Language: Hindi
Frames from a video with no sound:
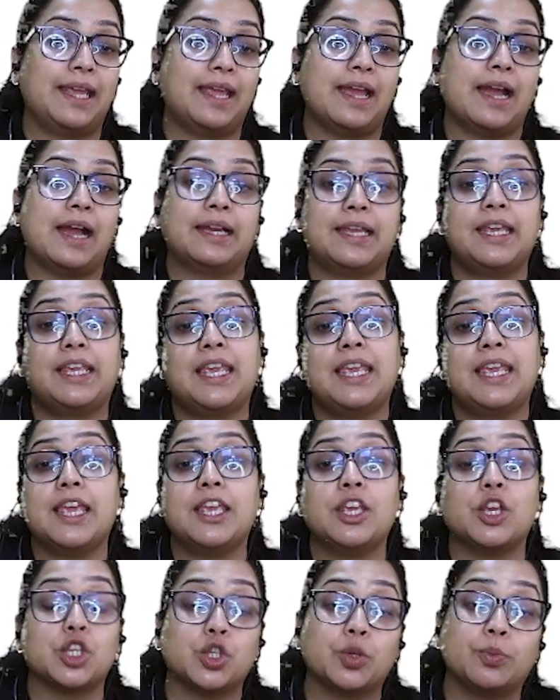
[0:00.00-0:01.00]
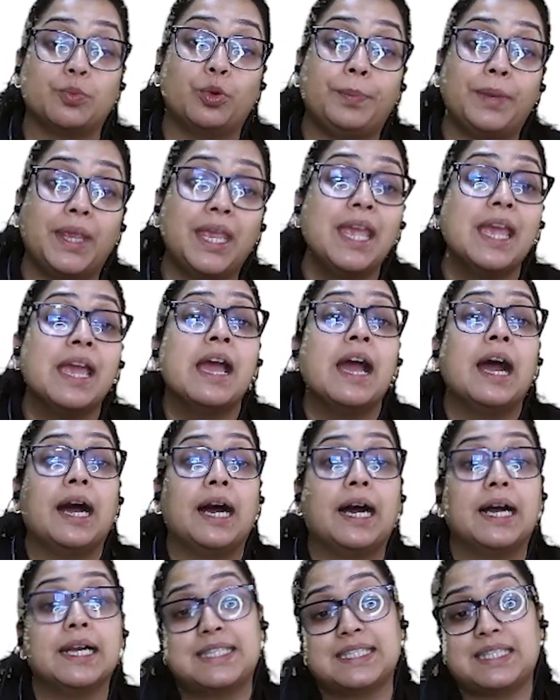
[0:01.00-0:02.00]
हैं आगे की ये यशोभूमि
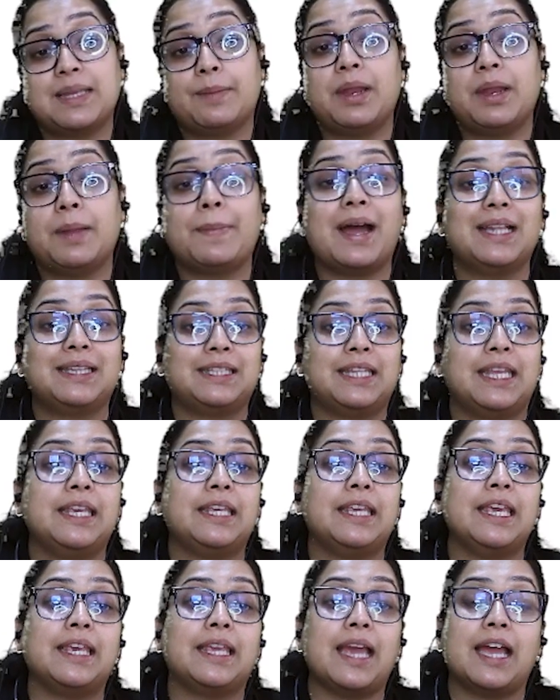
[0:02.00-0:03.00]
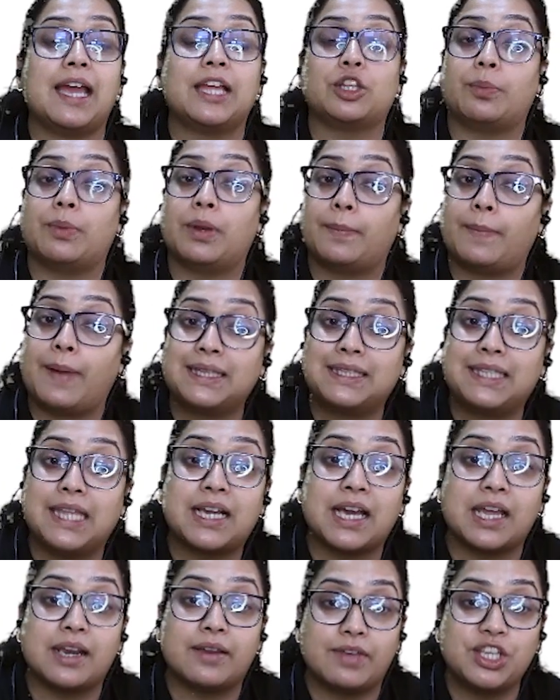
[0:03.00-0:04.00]
जैसे हमने बात की कि क्या है तो हमने बात
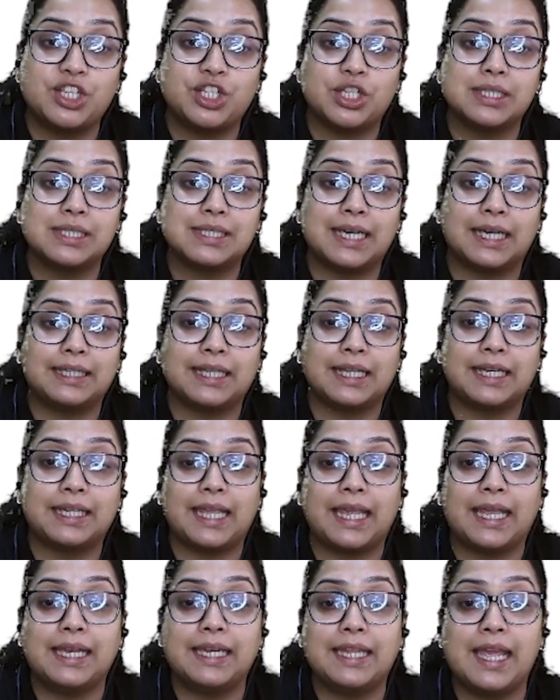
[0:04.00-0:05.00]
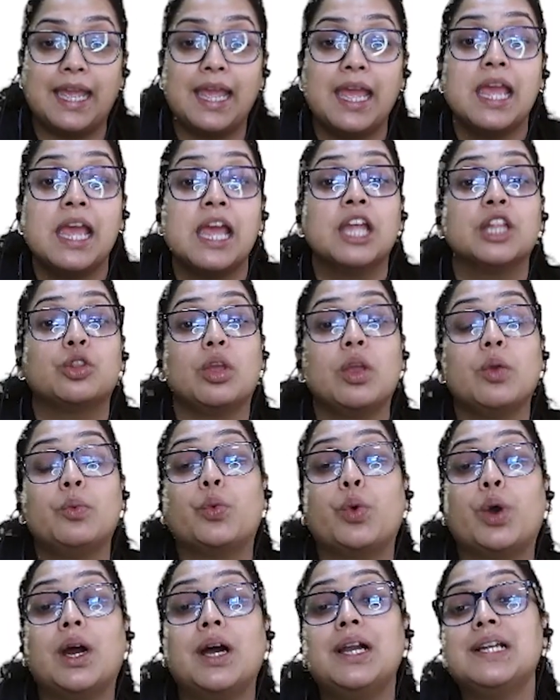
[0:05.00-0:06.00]
की कन्वेंशन सेंटर के लिए तो ये
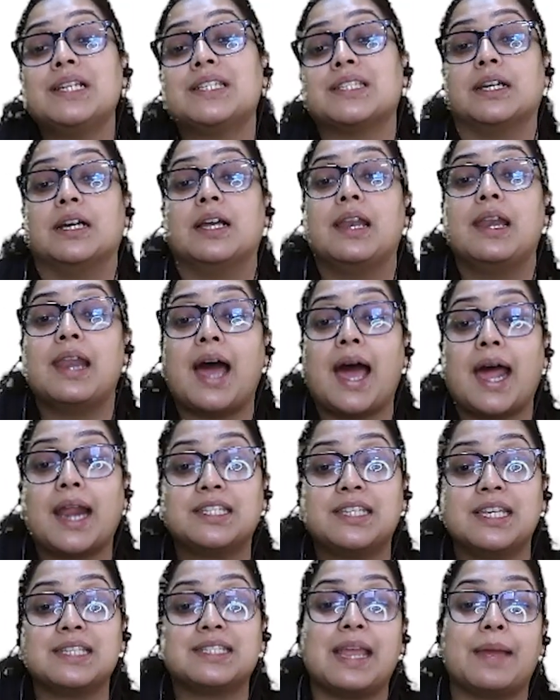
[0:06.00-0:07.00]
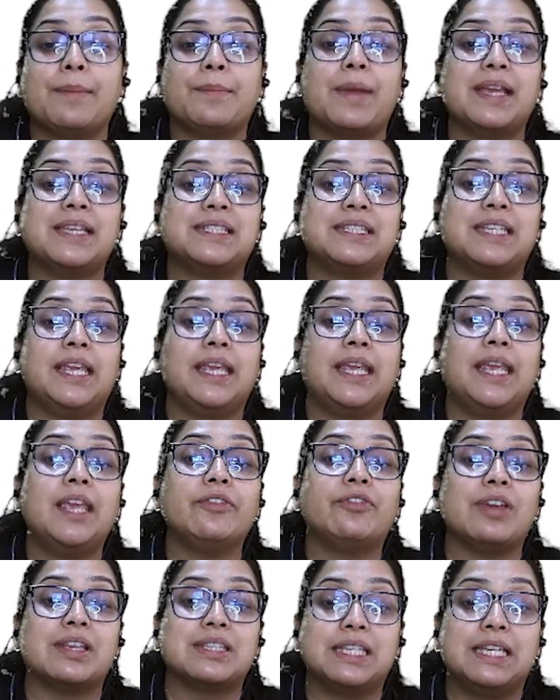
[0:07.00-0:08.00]
वर्ल्ड लार्जेस्ट एम
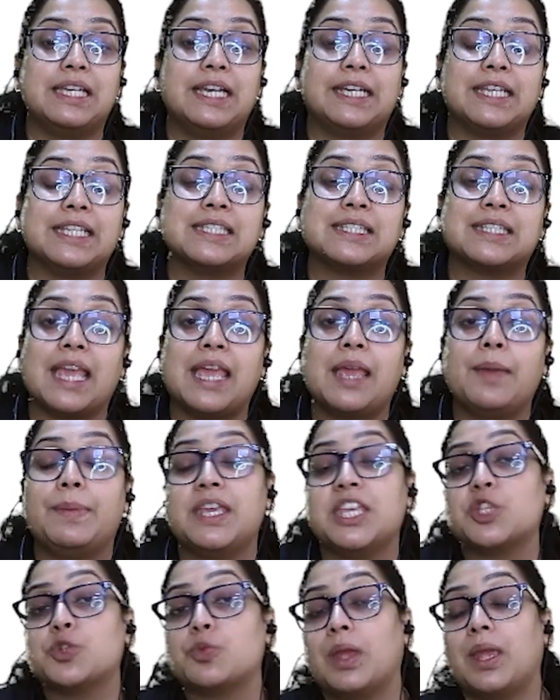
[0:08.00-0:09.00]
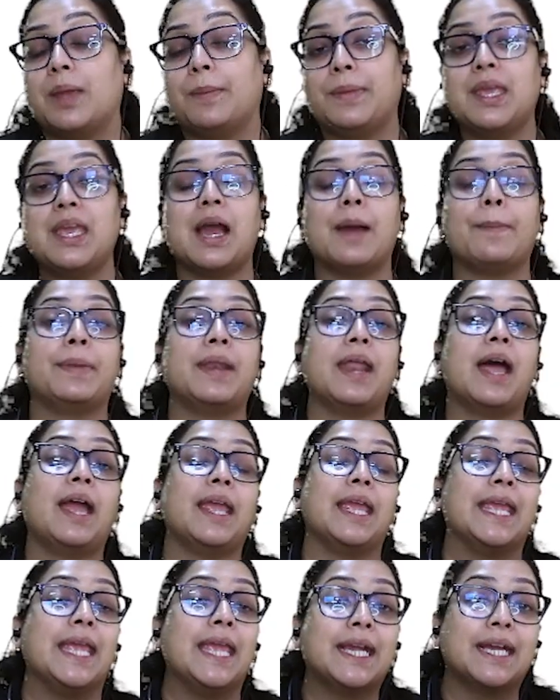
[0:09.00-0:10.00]
फैसिलिटीज के बीच में भी अपना
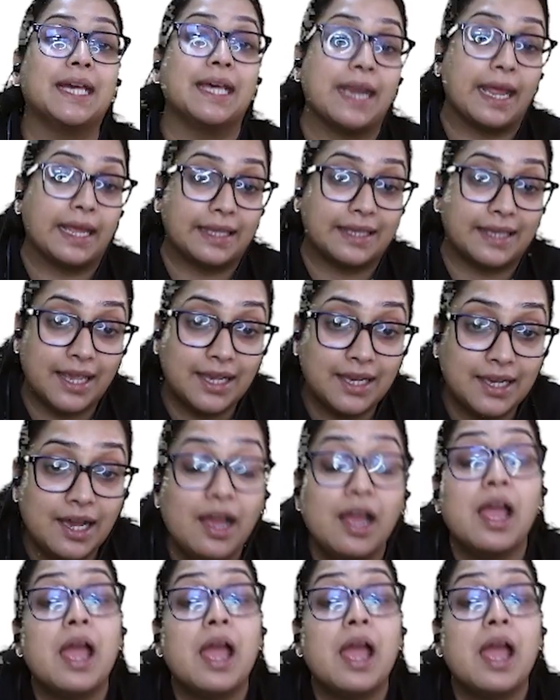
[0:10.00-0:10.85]
एक रैंकिंग